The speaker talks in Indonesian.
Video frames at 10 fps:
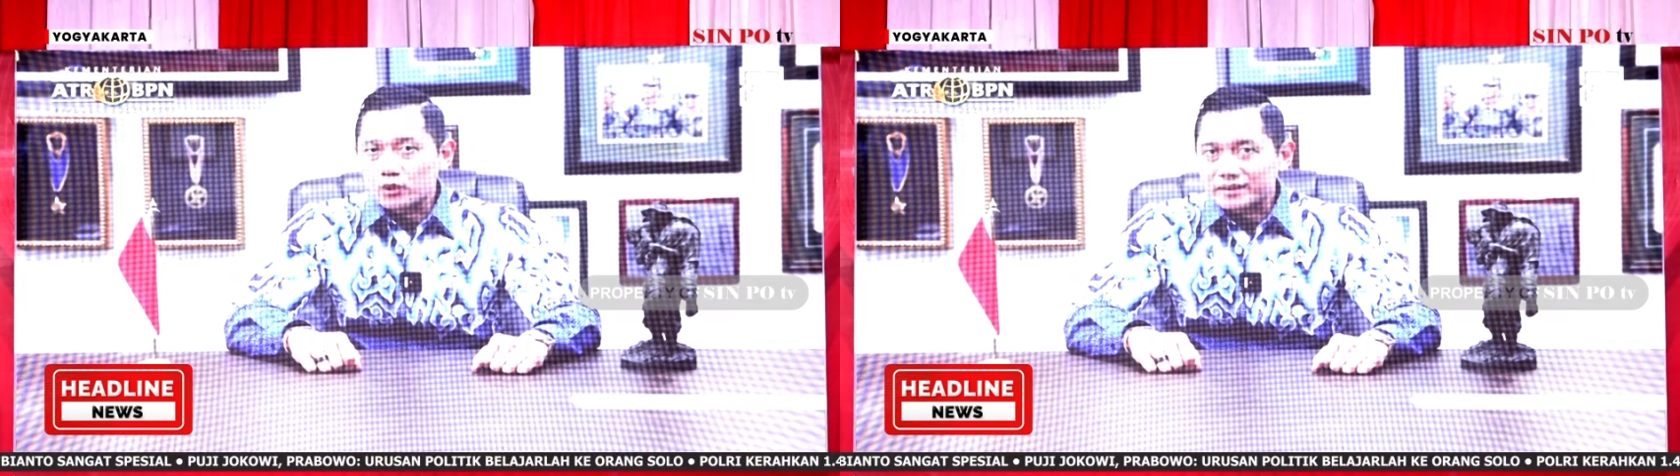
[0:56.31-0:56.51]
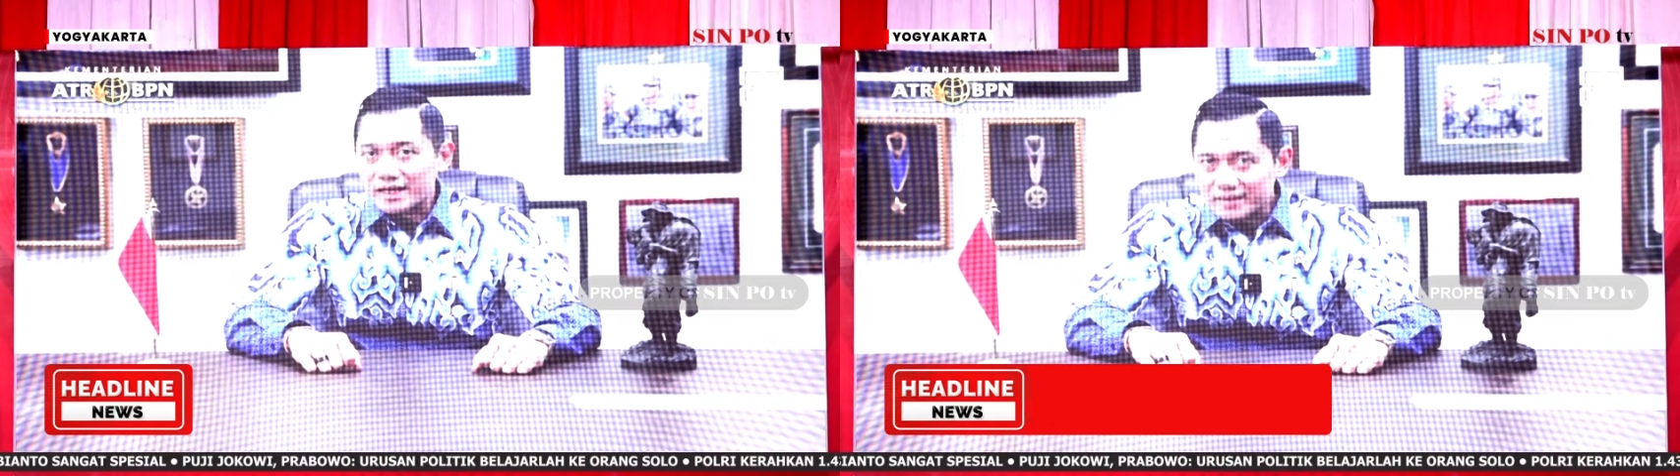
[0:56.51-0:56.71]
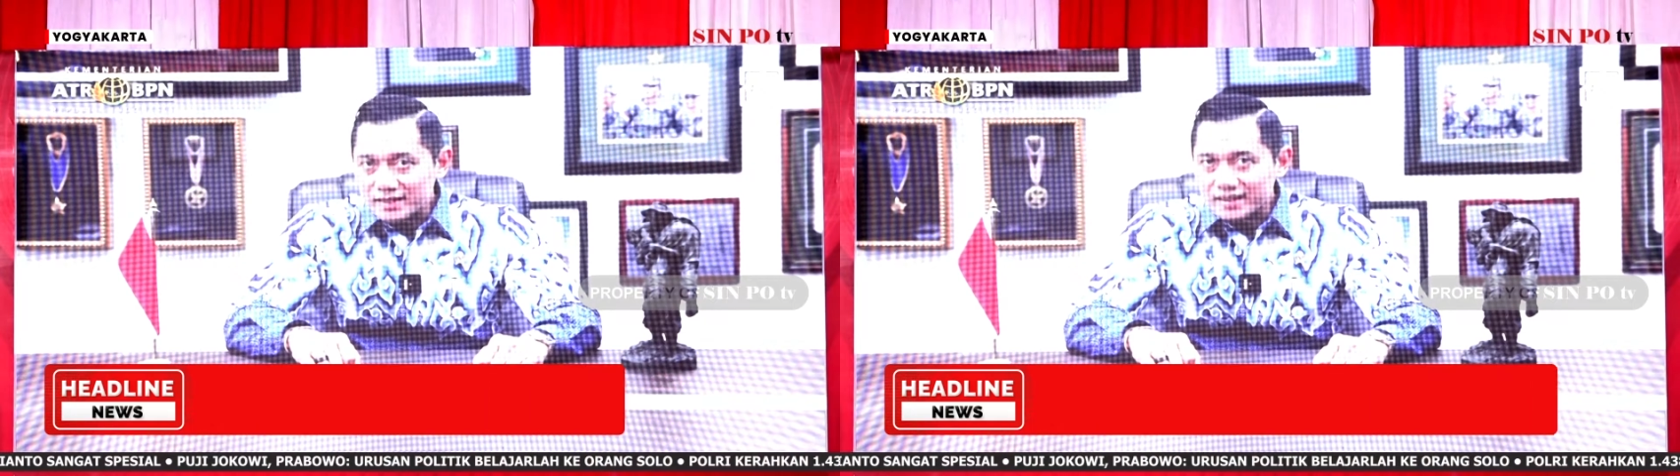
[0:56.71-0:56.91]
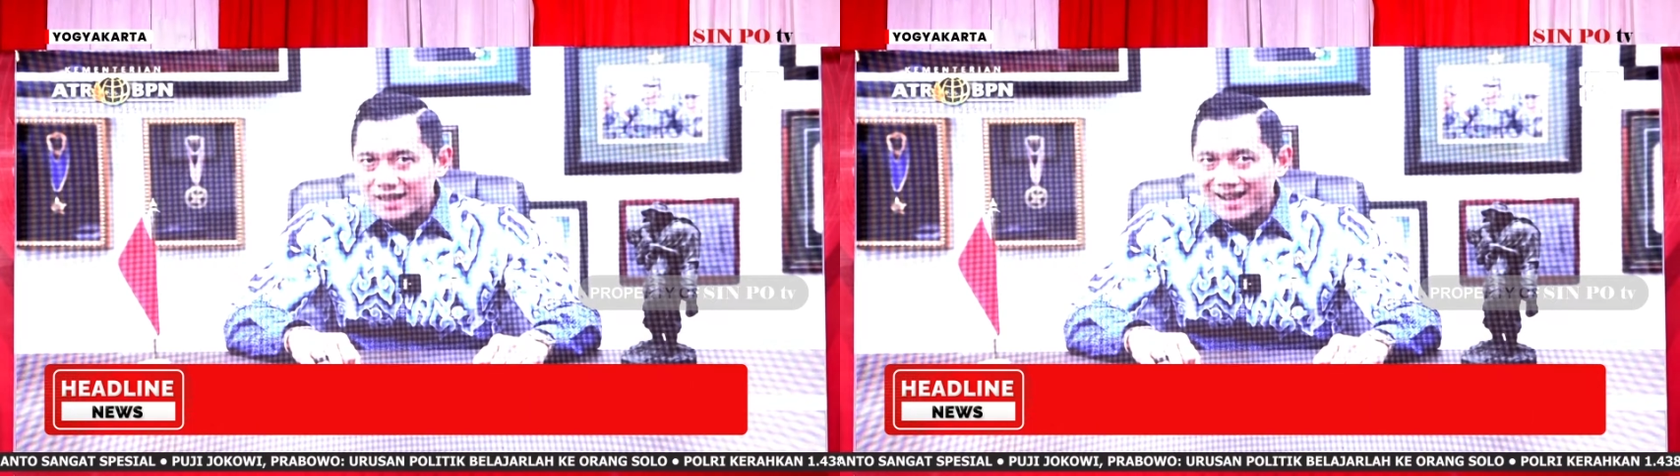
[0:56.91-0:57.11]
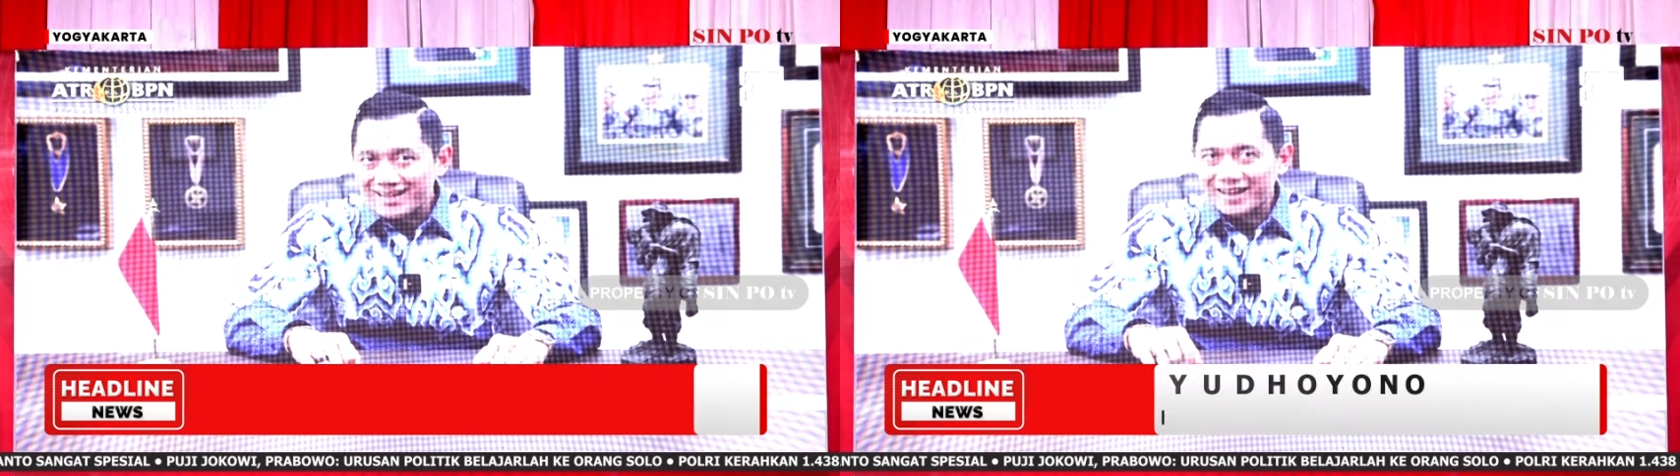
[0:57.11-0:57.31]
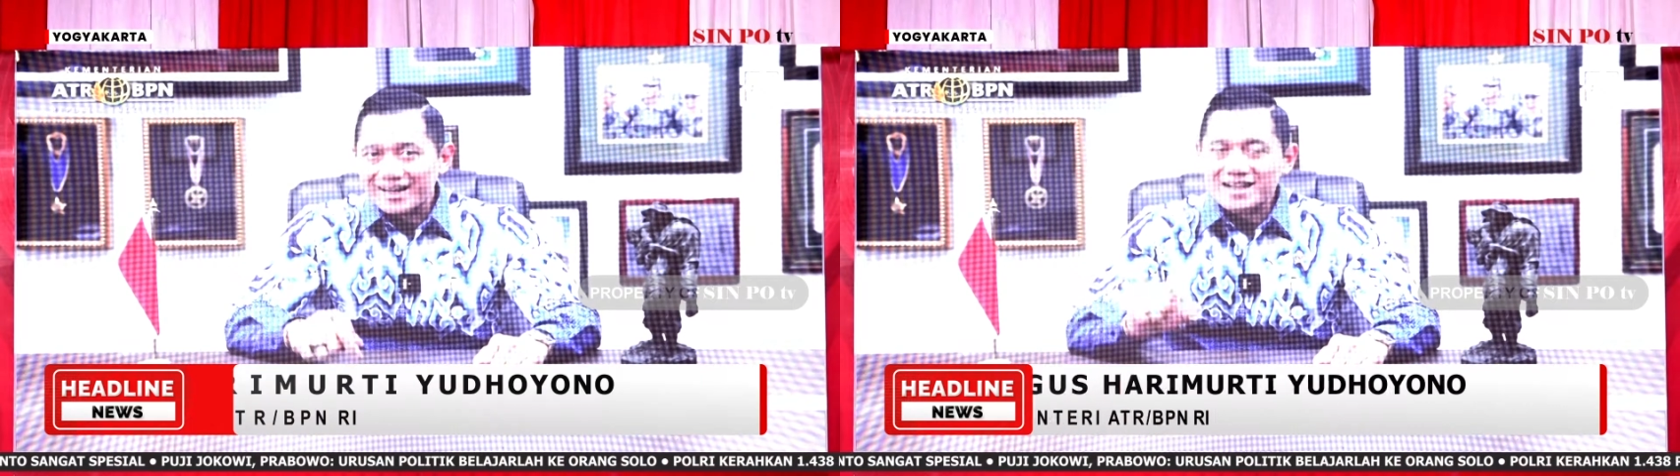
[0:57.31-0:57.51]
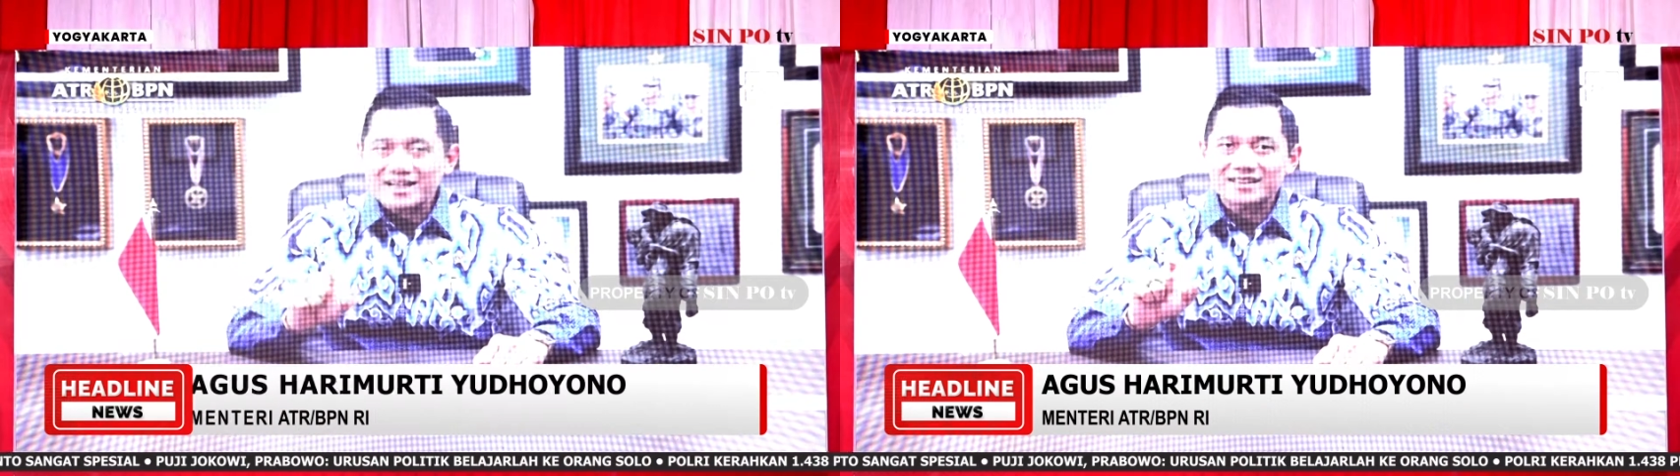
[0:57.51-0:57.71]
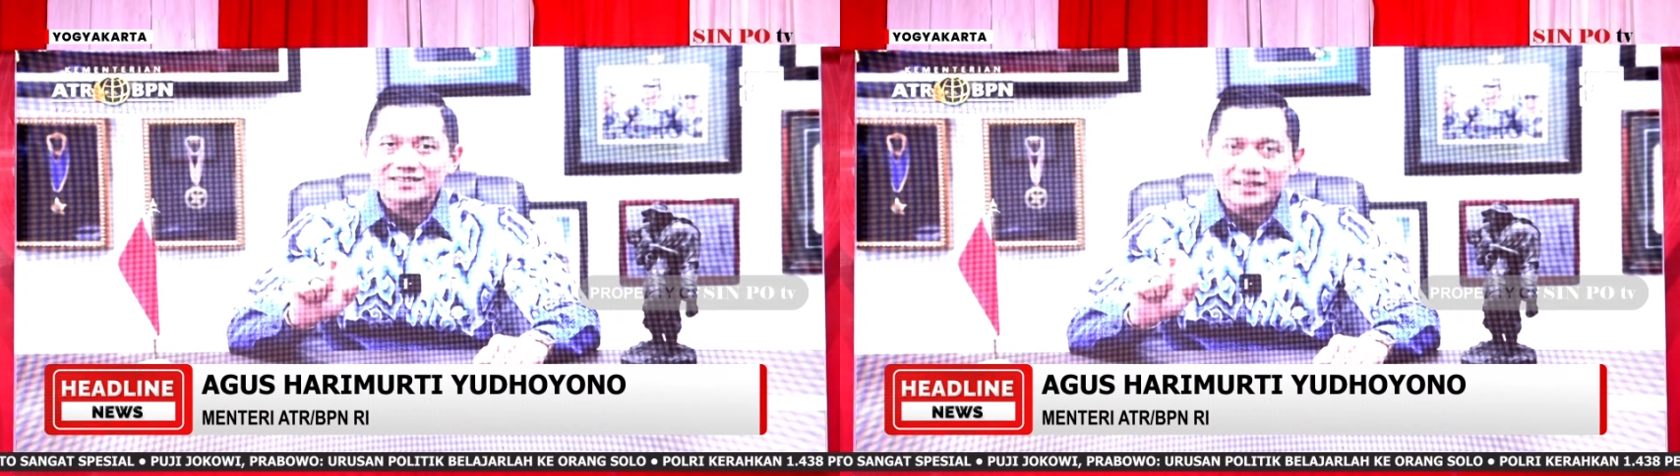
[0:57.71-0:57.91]
politeknik adalah
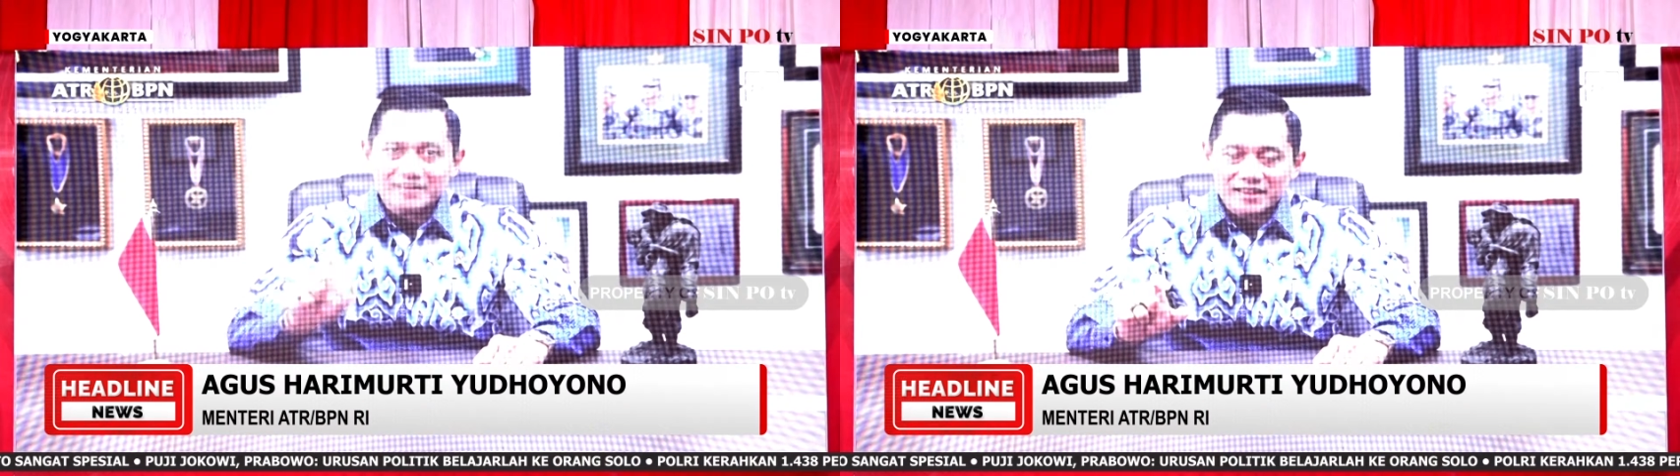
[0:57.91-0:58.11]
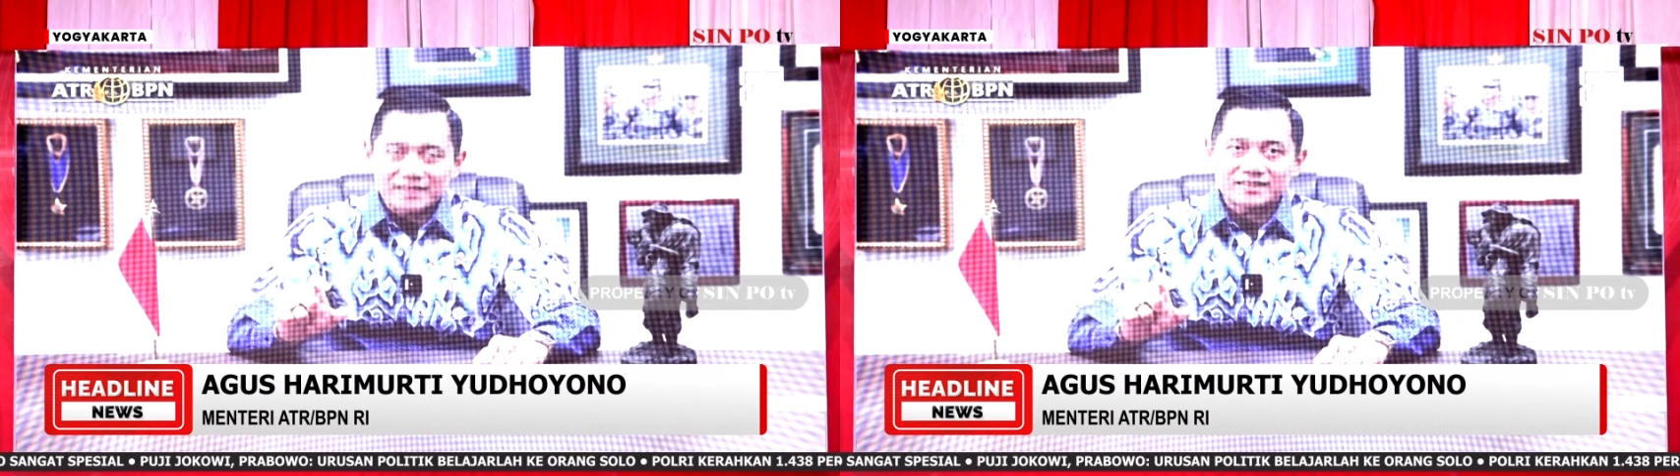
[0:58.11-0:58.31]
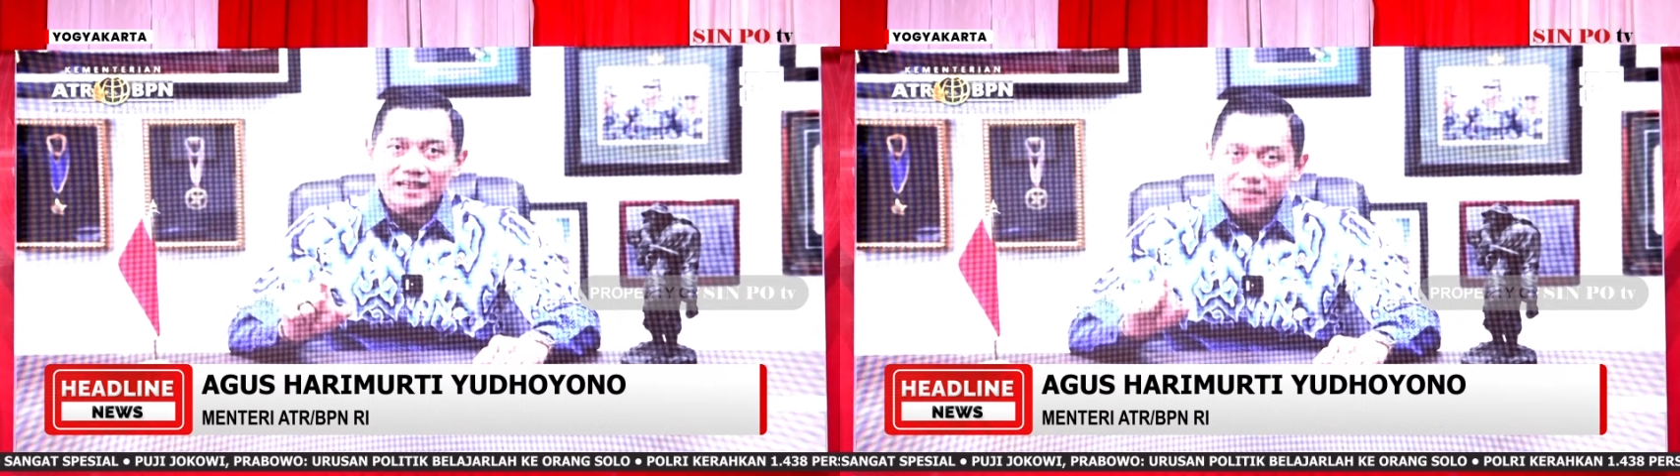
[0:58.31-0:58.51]
langkah strategis